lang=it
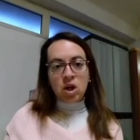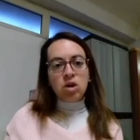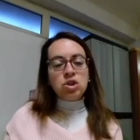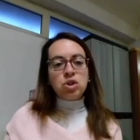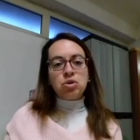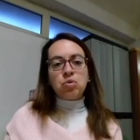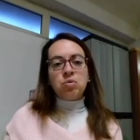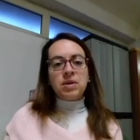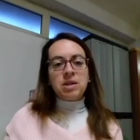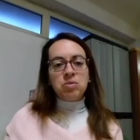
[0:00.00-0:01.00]
Oggi ci
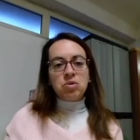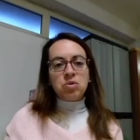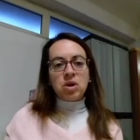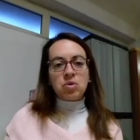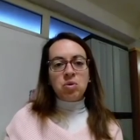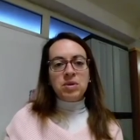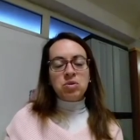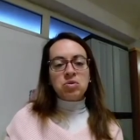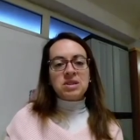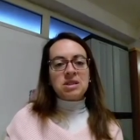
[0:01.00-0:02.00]
occuperemo di un
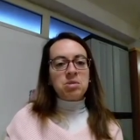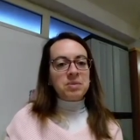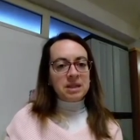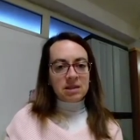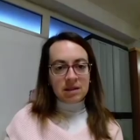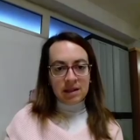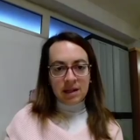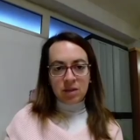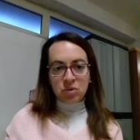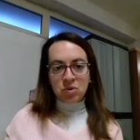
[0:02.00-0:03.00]
argomento estremamente
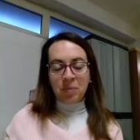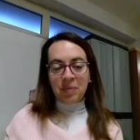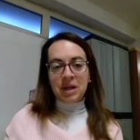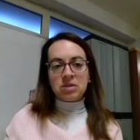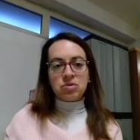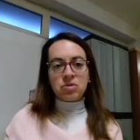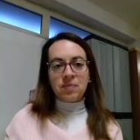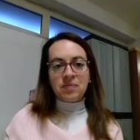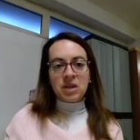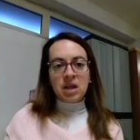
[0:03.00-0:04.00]
delicato e complesso.